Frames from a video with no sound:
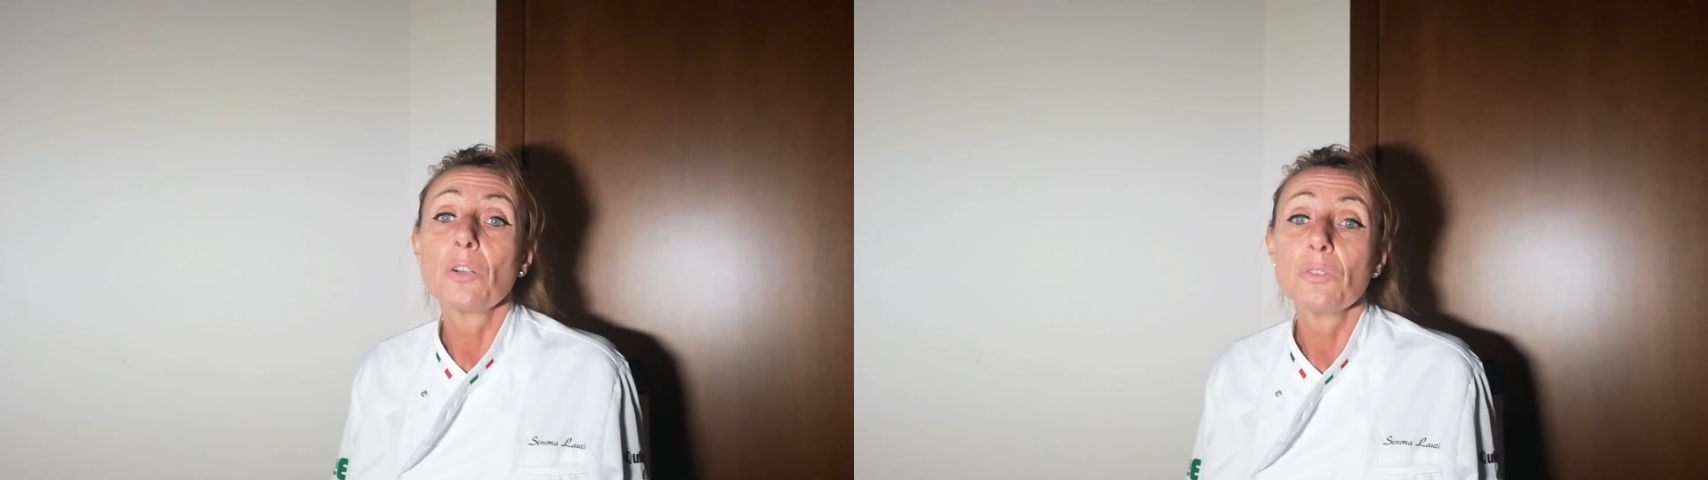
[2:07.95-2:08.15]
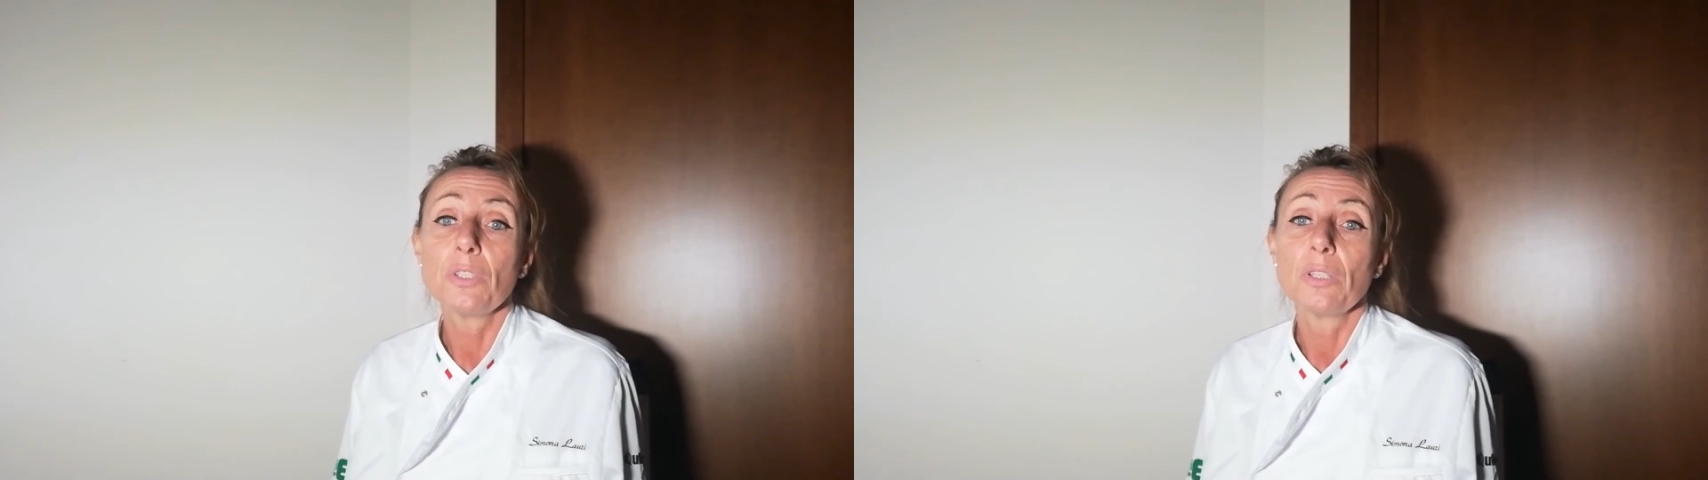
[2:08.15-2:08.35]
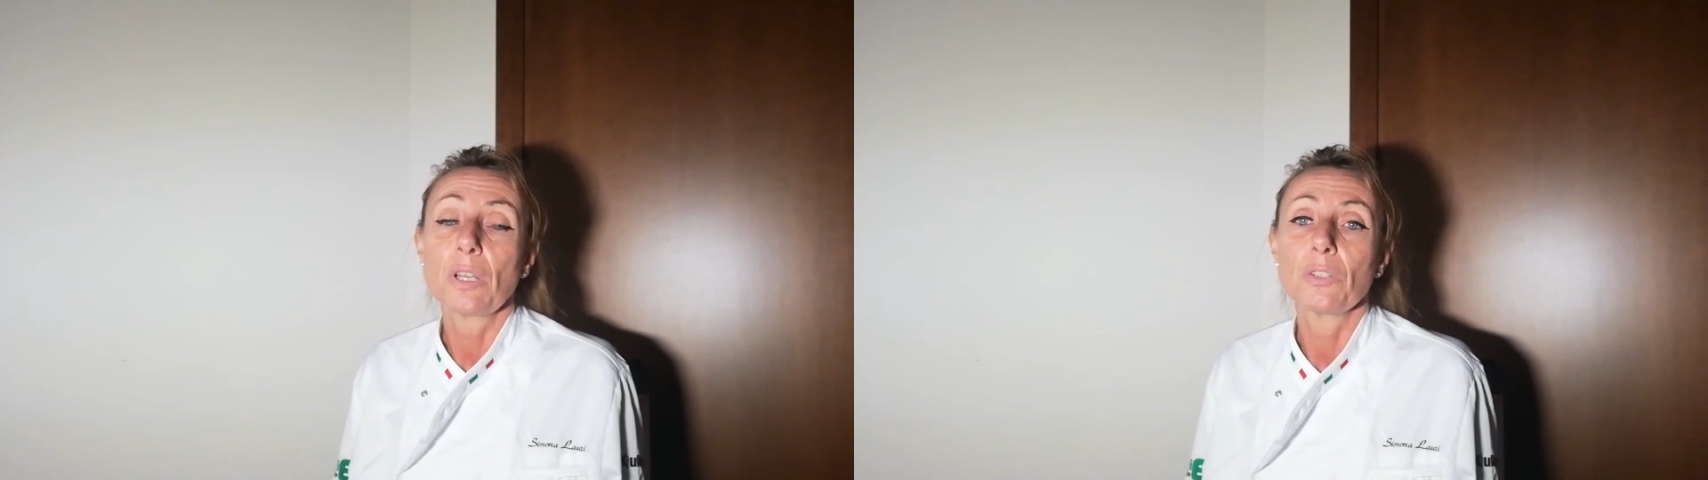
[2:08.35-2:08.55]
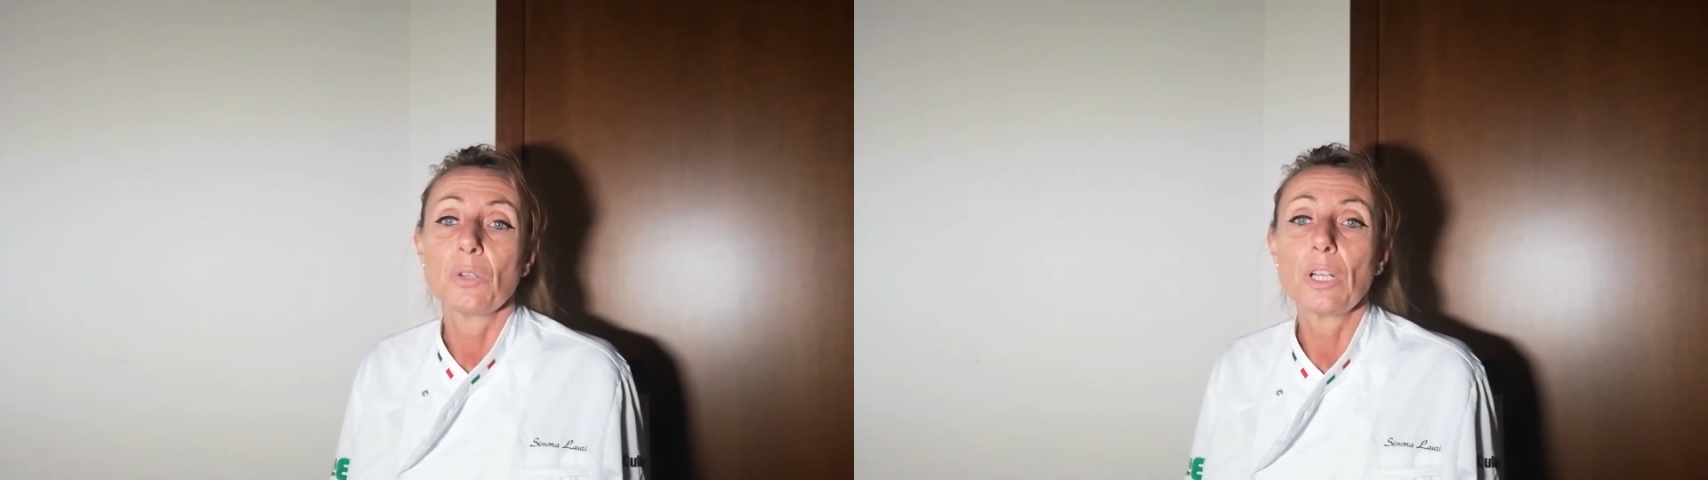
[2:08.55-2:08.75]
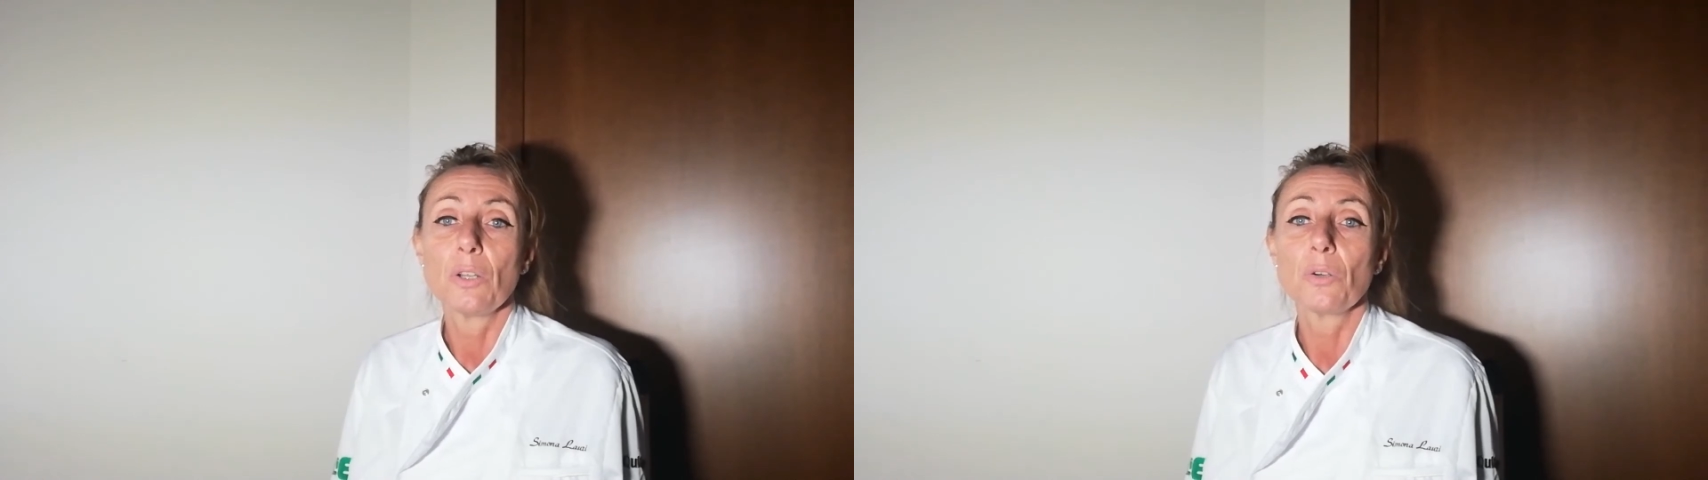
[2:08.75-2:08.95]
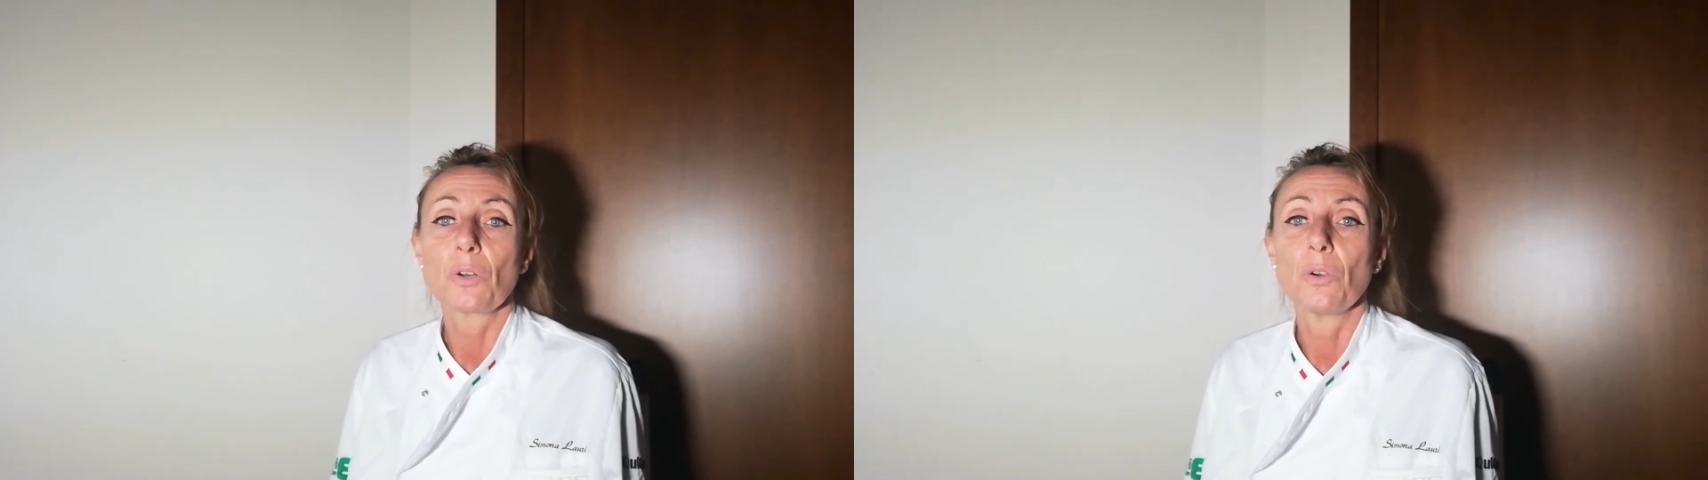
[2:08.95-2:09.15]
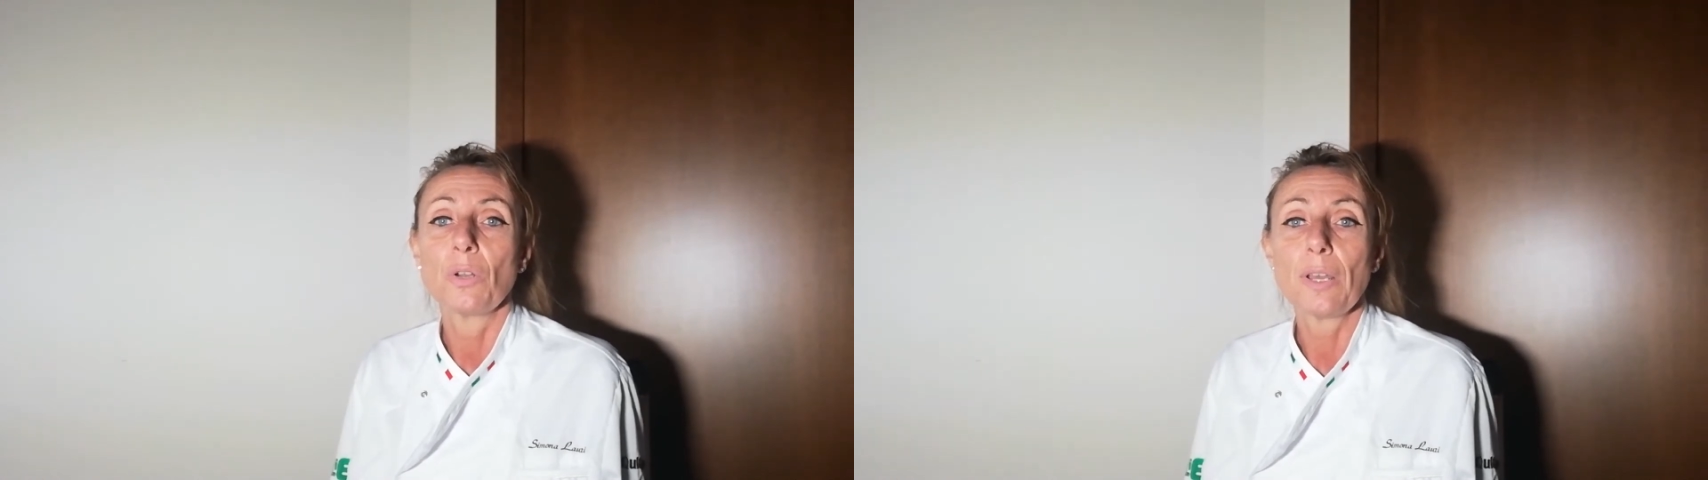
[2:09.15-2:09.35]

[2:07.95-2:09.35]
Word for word: continuano il loro